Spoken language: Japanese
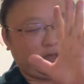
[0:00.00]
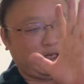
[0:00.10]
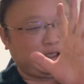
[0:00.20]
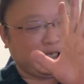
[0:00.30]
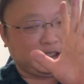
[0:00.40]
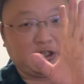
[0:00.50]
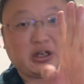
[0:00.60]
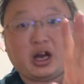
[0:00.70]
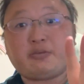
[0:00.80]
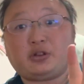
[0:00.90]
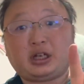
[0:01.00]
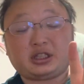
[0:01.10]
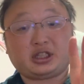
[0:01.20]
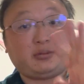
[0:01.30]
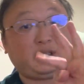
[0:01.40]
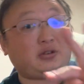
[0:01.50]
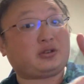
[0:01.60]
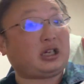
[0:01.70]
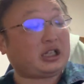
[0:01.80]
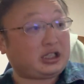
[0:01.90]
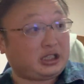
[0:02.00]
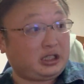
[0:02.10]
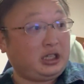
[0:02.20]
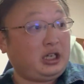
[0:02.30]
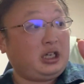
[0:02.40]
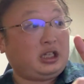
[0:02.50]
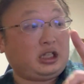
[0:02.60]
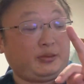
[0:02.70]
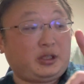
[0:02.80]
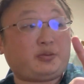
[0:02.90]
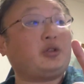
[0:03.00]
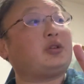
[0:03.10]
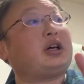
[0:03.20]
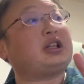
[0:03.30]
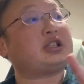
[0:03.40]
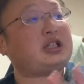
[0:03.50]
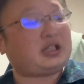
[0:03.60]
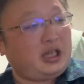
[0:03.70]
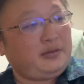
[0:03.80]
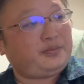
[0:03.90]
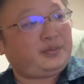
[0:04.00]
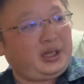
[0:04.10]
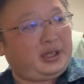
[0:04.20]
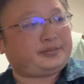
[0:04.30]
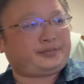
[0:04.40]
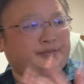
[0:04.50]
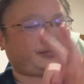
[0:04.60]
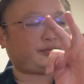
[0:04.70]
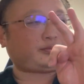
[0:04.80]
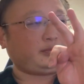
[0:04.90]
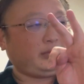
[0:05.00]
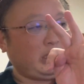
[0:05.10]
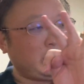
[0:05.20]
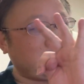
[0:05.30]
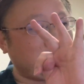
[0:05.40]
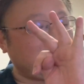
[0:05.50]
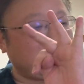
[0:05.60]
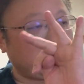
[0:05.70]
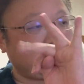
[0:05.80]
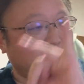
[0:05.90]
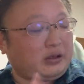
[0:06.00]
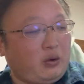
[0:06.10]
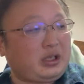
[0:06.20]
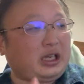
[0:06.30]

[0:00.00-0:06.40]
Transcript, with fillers: 最近では株の話、リミックスの話、リミックスポイントの話ですね。で、えー、婚